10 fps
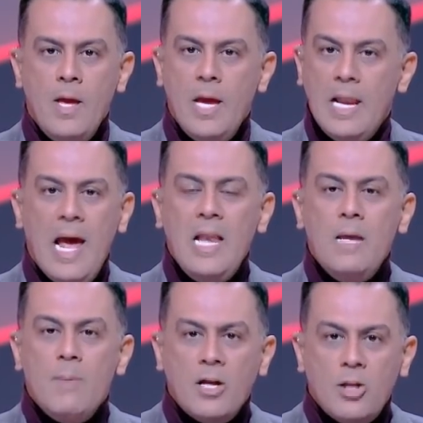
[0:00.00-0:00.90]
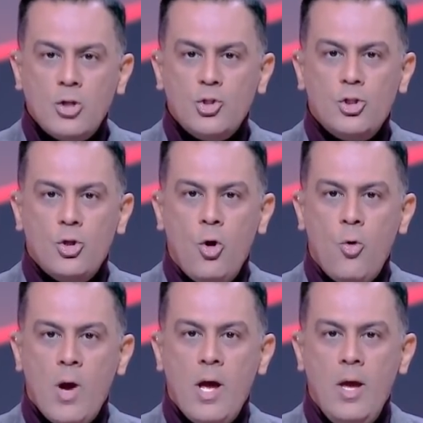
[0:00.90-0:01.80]
الاهلي ما اختارش ان
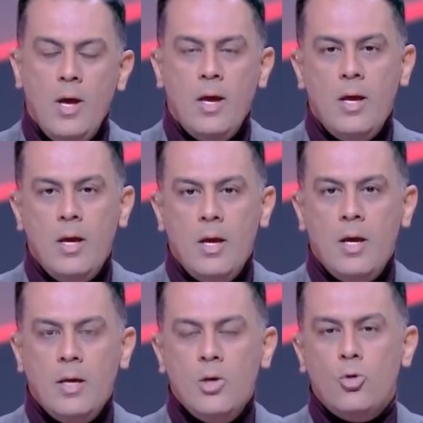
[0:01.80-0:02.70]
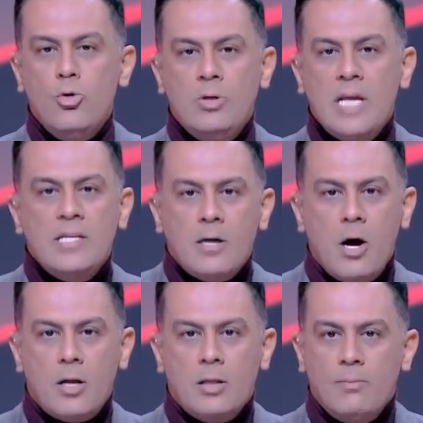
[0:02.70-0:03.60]
هو آه، يكون نادي
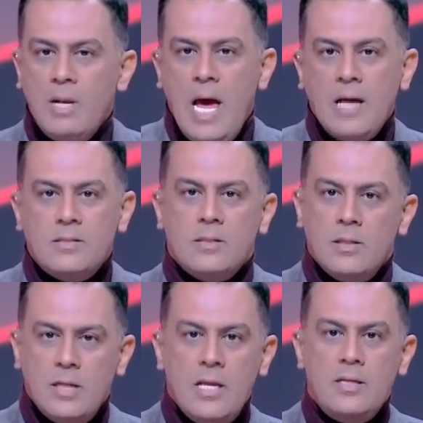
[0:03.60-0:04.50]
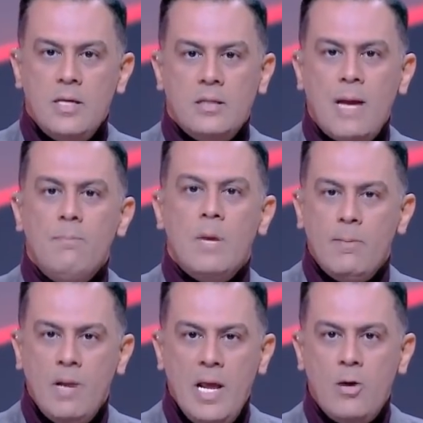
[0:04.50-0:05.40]
القرن بالعكس النادي تم
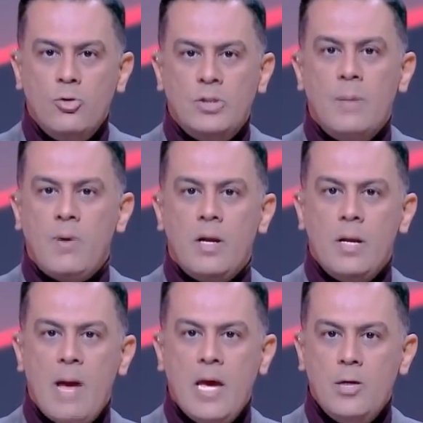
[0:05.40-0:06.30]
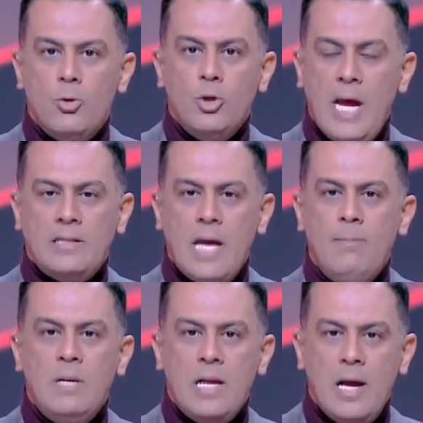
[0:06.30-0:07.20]
ابلاغه طبقا لمعايير وضعت
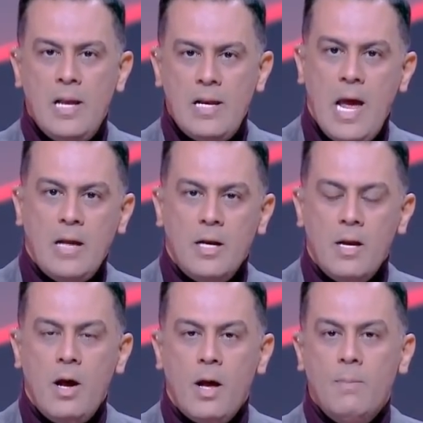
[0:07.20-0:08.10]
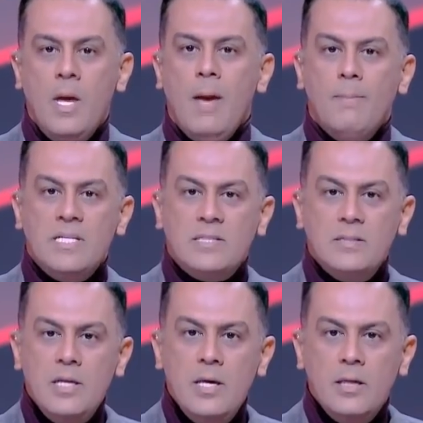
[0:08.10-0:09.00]
قبل الاعلان عن اللقب
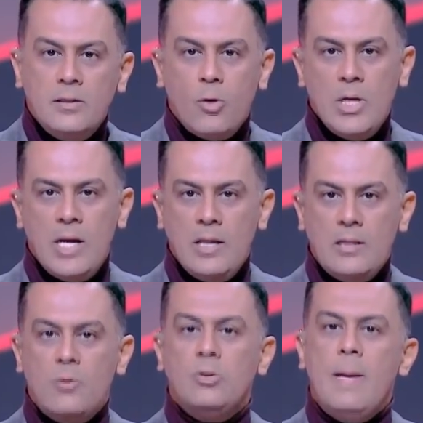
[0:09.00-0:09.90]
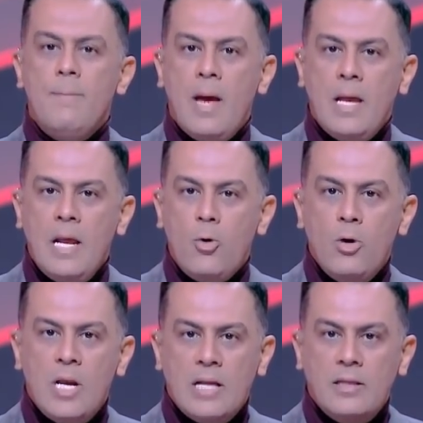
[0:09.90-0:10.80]
بسنين طويله جدا وتم اعلان
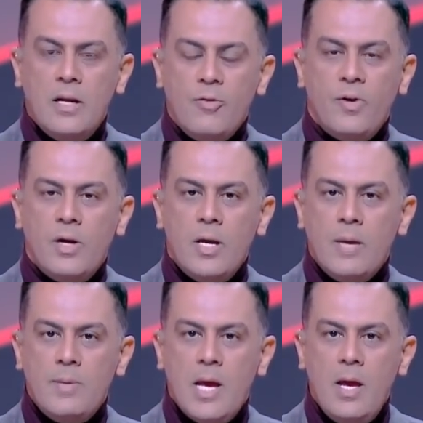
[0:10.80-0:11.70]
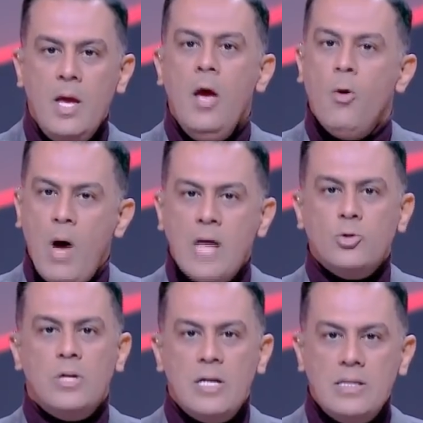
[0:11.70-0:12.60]
كل الانديه الافريقيه بيها
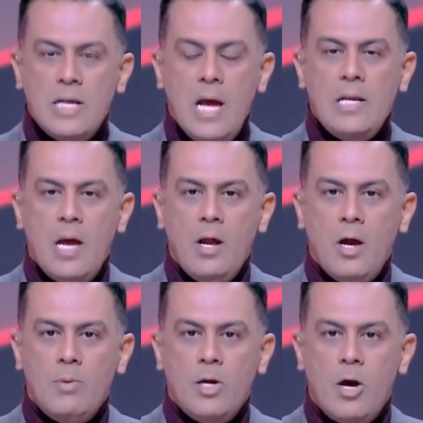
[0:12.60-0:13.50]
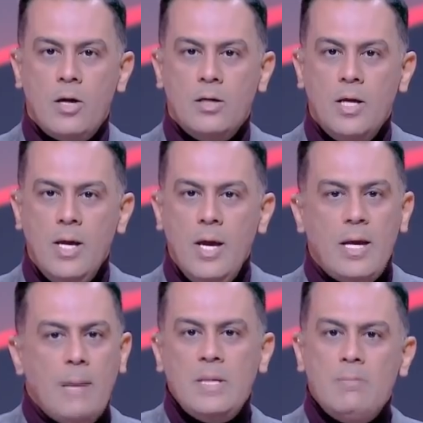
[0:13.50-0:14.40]
وحصل النادي الاهلي على لقب القرن
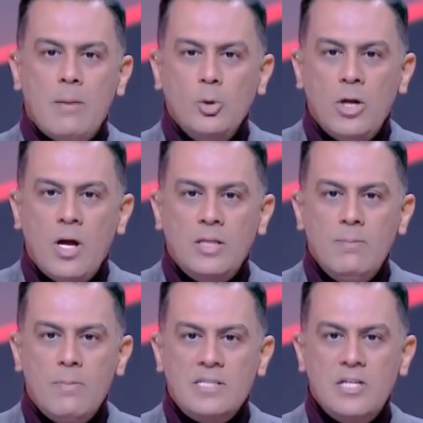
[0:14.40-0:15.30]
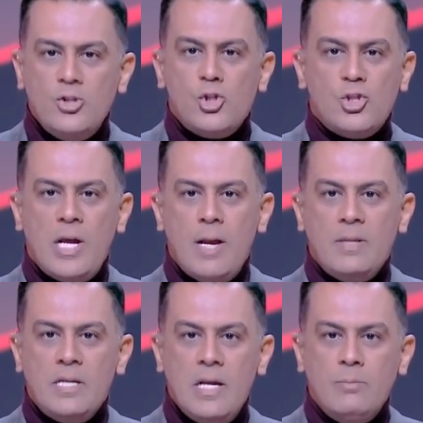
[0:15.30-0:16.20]
كابتن محمود الخطيب ما نزلش اشترى
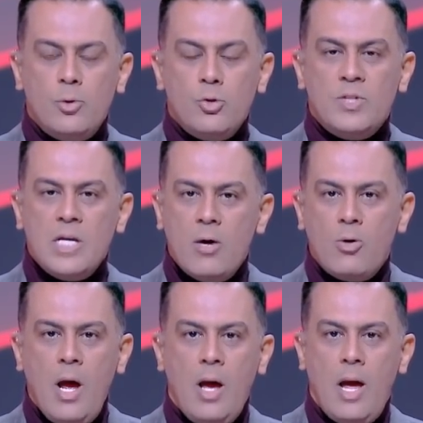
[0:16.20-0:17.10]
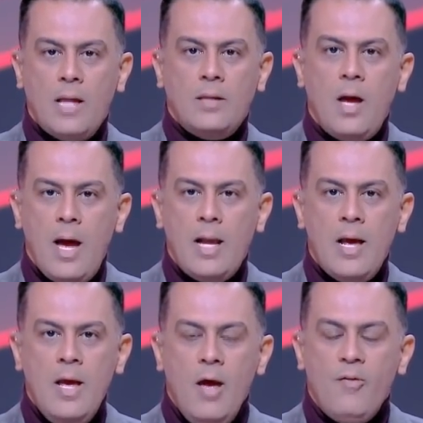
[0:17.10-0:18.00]
ميداليات برونزيه وراح حطها
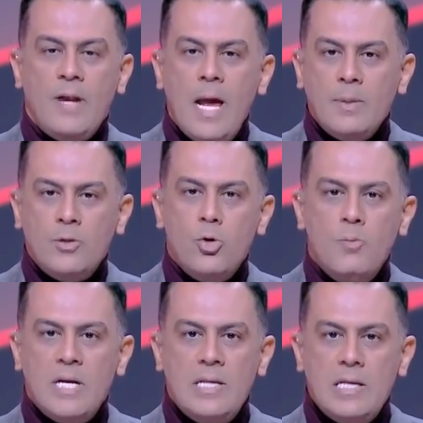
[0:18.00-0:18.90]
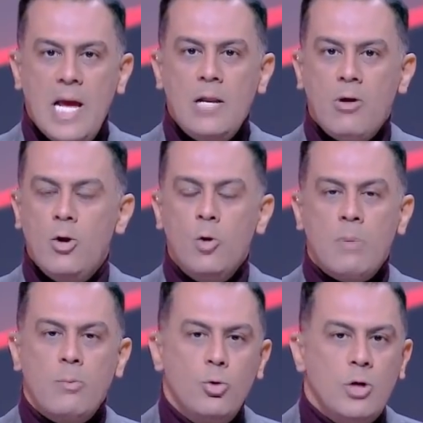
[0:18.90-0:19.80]
على رقبه نجوم النادي الاهلي وقال لهم
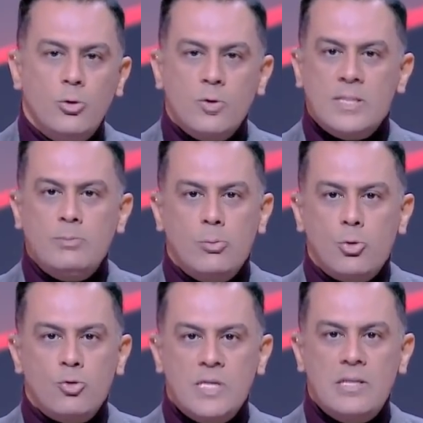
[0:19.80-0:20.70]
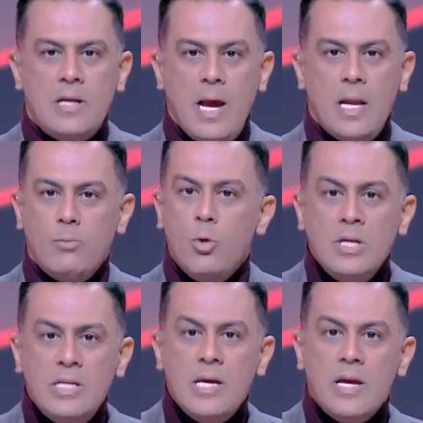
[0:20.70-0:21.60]
مبروك انتوا كسبتوا برونزيه العالم
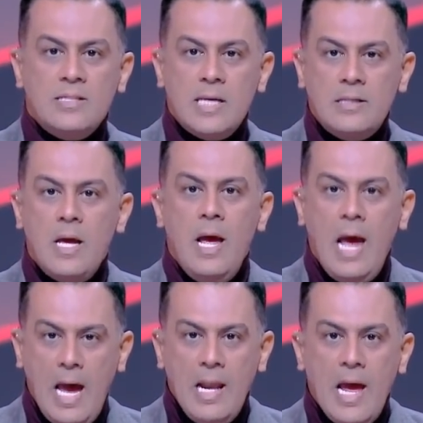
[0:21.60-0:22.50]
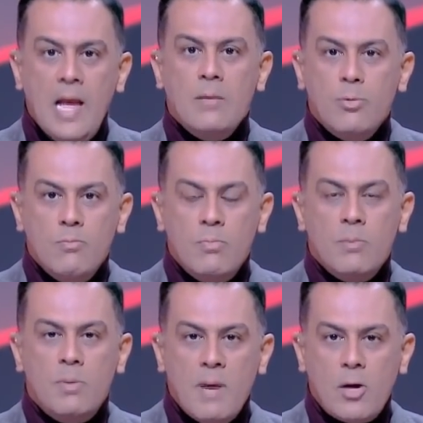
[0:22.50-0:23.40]
كل دي انجازات حققها الاهلي
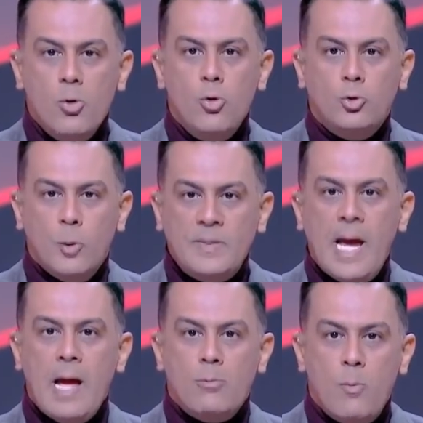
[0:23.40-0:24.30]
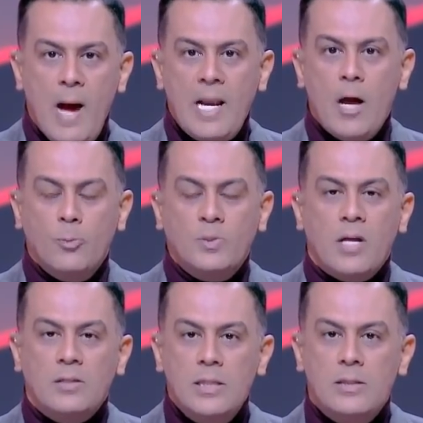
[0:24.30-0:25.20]
بمجهود وبتعب وبعرق
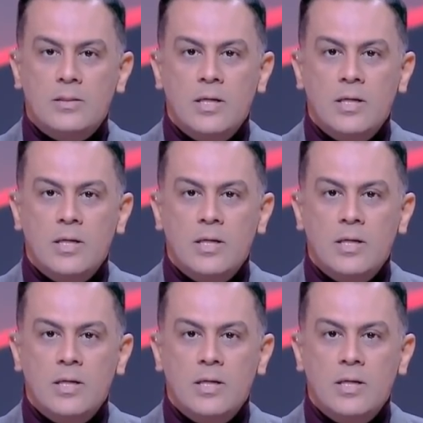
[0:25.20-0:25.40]
وبتخطيط